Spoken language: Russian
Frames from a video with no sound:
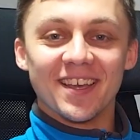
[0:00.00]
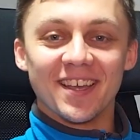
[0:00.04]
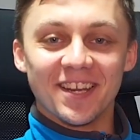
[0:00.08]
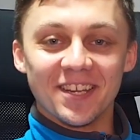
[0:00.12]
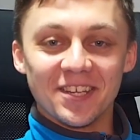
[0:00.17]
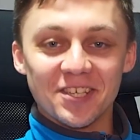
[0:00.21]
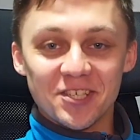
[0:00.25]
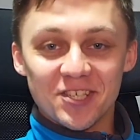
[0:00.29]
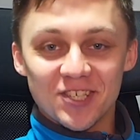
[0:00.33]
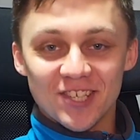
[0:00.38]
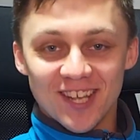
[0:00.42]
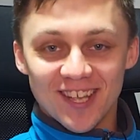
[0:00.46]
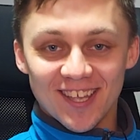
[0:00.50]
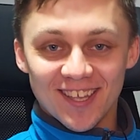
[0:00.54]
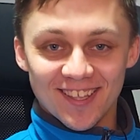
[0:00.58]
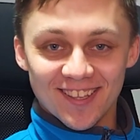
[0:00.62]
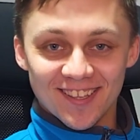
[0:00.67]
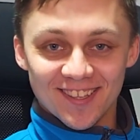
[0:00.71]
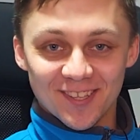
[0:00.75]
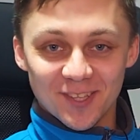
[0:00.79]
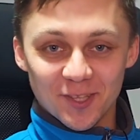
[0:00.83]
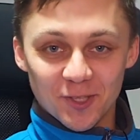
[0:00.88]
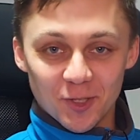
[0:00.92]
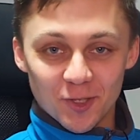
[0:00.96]

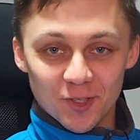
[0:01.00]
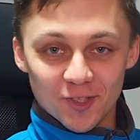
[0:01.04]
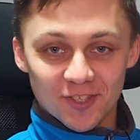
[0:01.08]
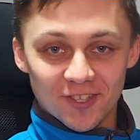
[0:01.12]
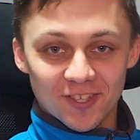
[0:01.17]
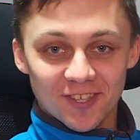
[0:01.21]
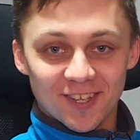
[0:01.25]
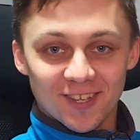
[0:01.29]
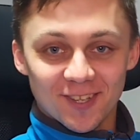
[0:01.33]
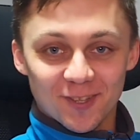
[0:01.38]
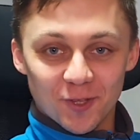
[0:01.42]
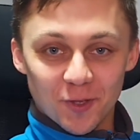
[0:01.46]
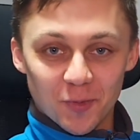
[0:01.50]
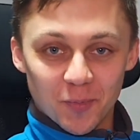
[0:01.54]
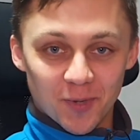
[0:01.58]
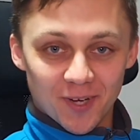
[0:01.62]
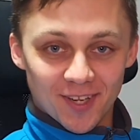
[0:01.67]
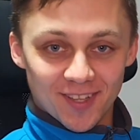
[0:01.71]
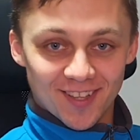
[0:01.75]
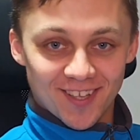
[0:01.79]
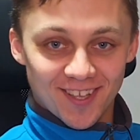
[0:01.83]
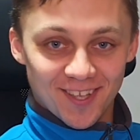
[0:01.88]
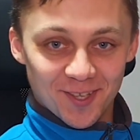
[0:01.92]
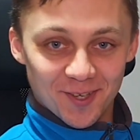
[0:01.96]
решает тот, кто
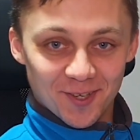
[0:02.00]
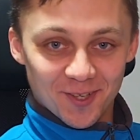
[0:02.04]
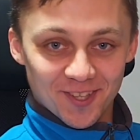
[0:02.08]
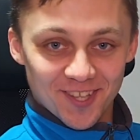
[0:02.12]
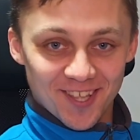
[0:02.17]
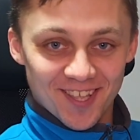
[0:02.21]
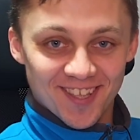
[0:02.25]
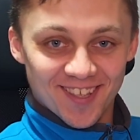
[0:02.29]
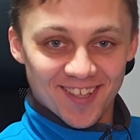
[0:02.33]
продает.